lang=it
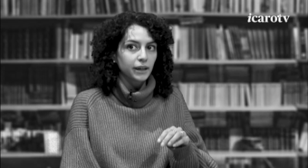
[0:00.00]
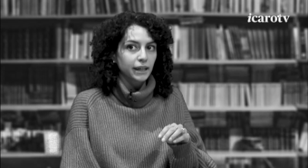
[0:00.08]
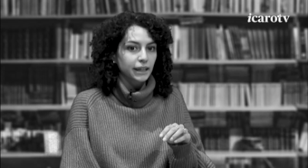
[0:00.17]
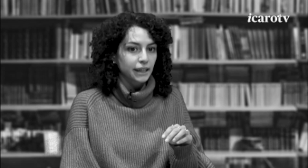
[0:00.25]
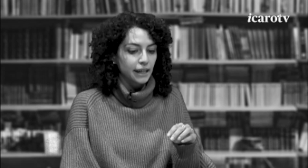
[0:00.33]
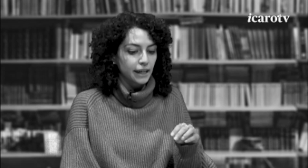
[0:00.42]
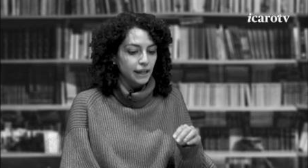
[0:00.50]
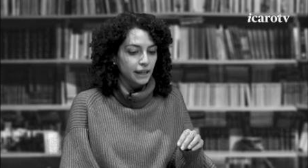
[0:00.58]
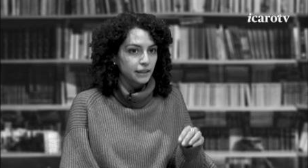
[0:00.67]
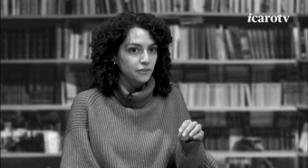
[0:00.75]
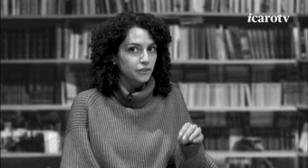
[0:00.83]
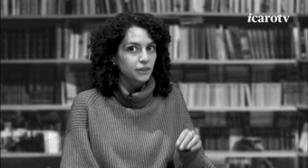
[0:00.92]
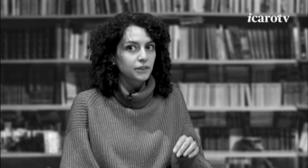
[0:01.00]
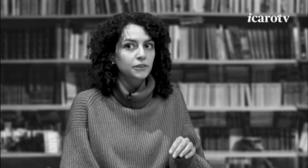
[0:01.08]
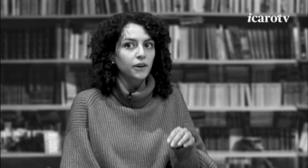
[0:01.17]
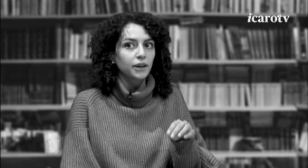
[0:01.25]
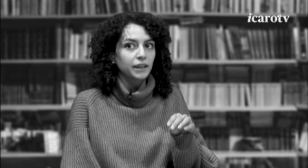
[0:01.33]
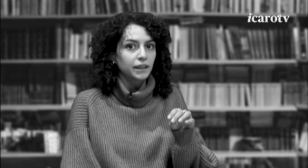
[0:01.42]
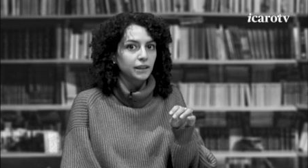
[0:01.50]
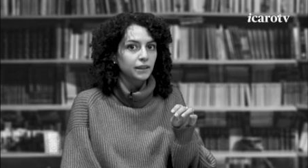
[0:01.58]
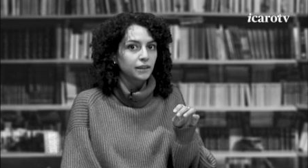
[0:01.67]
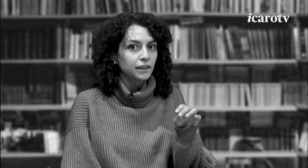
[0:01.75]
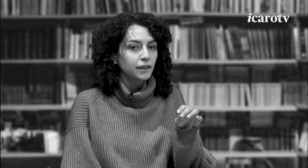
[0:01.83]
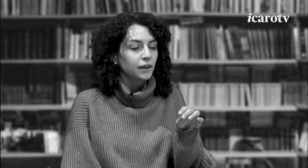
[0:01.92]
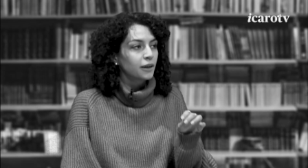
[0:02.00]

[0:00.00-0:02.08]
è che è diviso in